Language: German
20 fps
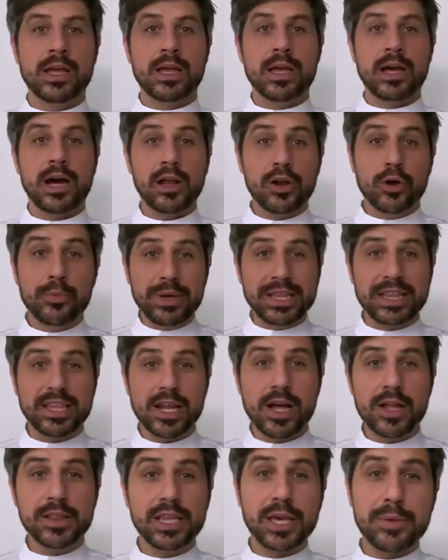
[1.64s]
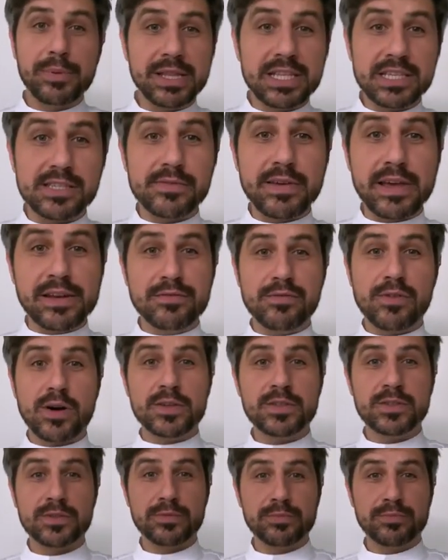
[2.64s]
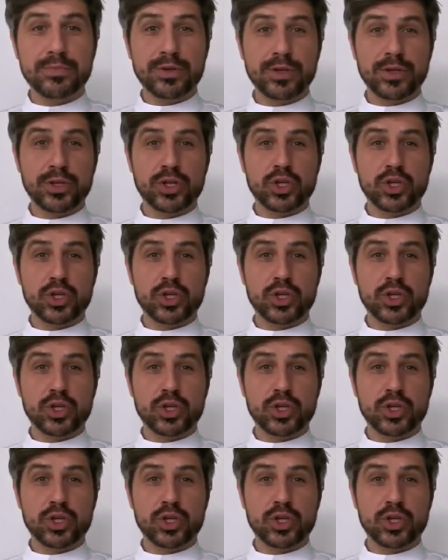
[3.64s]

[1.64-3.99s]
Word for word: Hallo miteinander, ich bin Sven Wassmer,